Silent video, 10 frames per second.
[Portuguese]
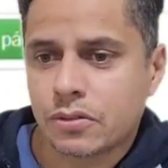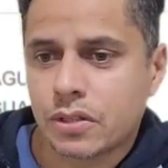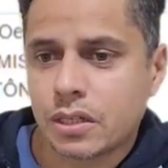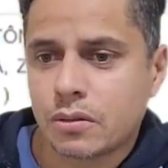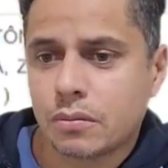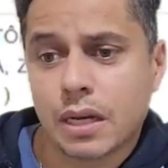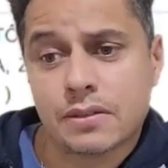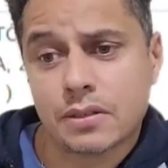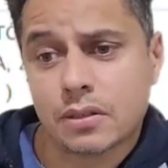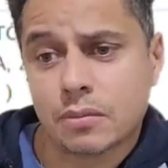5 ah,
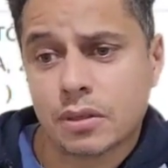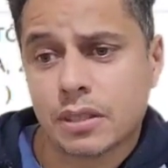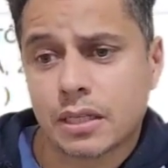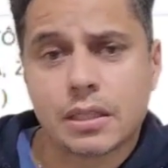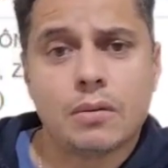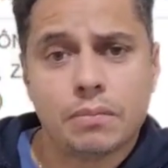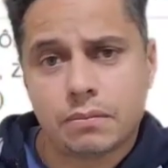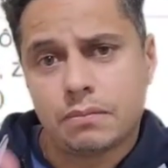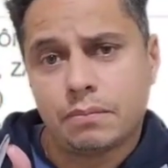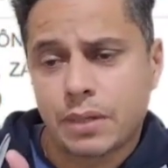5 mil até que tá
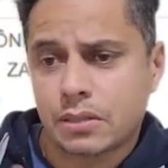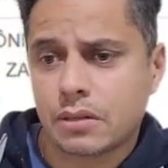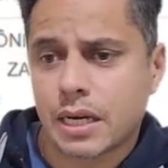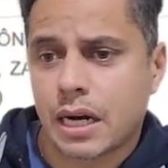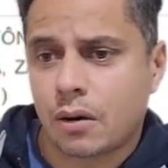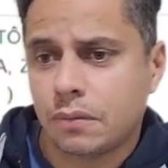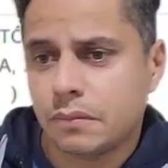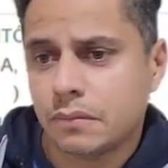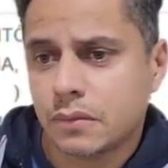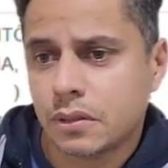um preço
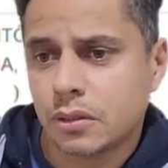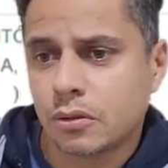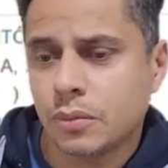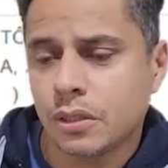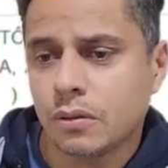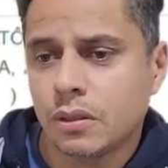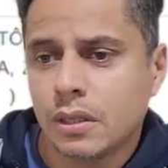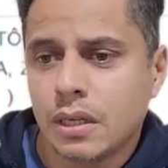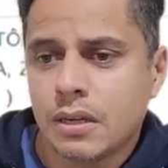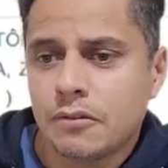legal. 5 mil,
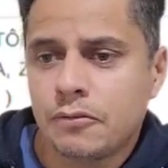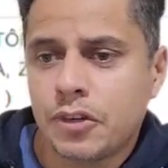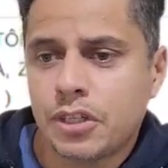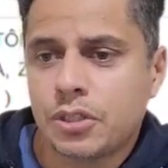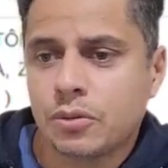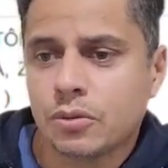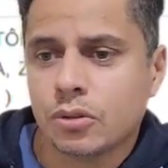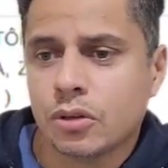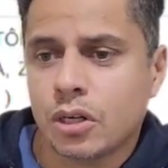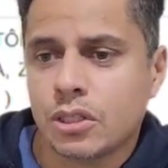21 de
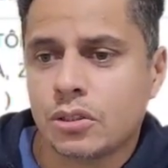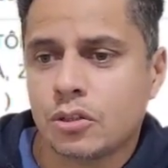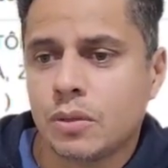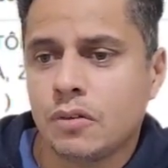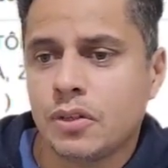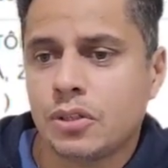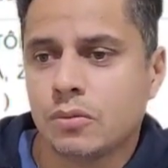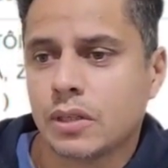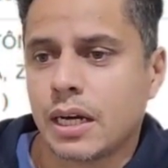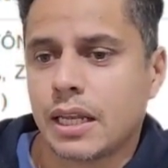2 de
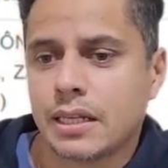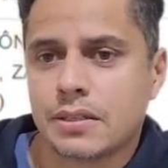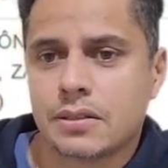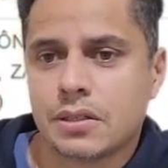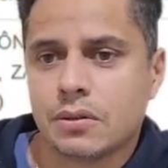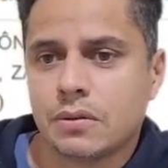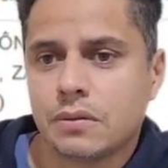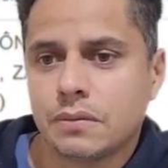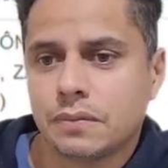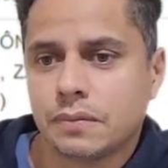2021 ela nasceu.